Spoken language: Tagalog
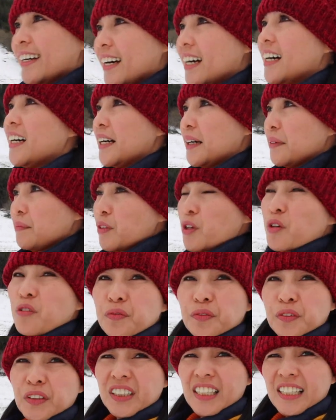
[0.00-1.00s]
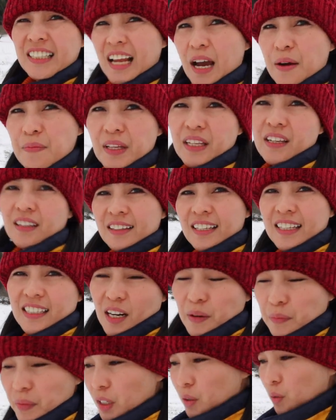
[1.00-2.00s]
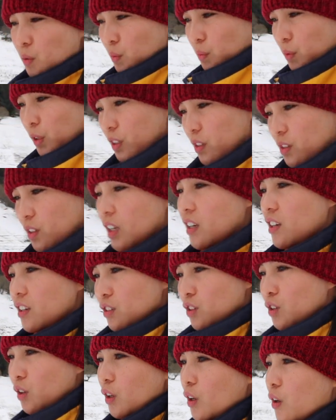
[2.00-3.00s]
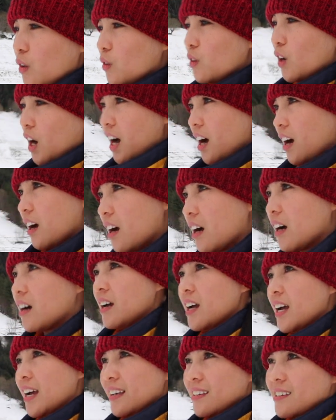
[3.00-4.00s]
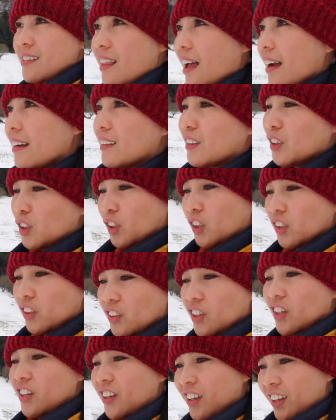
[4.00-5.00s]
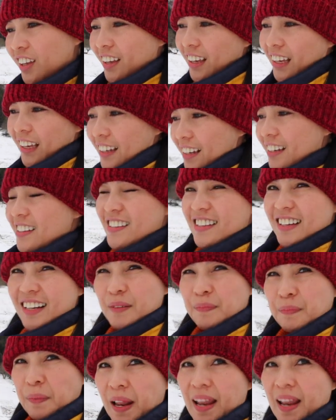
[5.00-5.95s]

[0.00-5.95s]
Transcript: um, yung food din namin, hindi namin naubos. Nag-enjoy ako kaka-slide doon. Ang sarap